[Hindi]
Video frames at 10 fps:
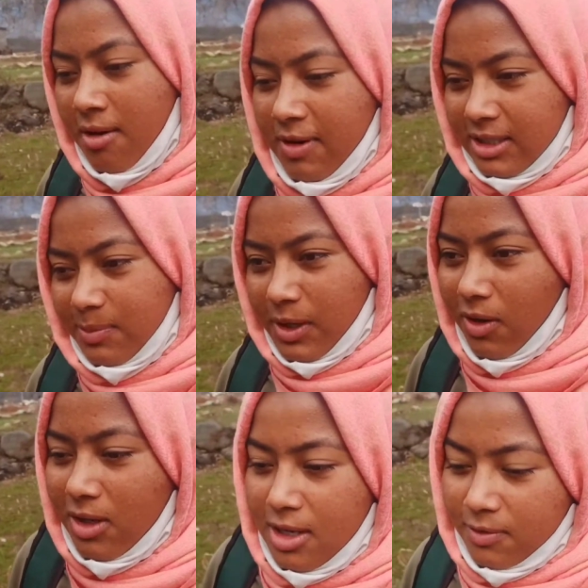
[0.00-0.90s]
वैसे भी
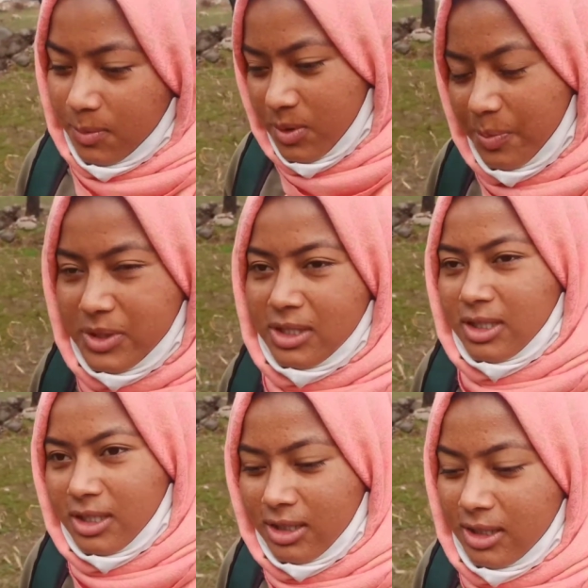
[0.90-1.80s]
कॉलेज लाइफ तो मुझे पसंद
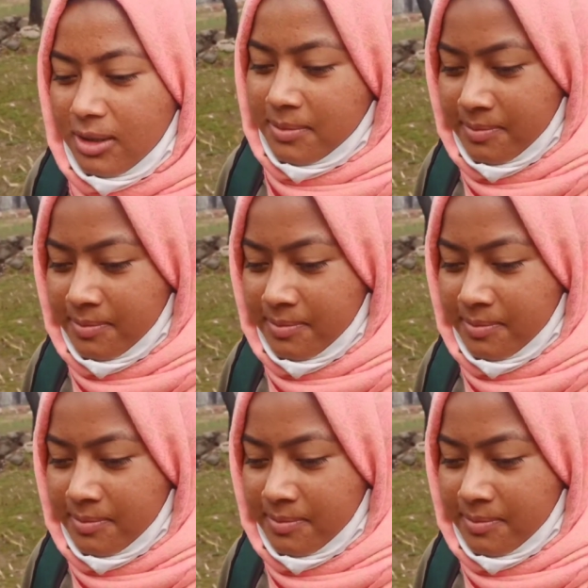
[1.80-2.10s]
नहीं थी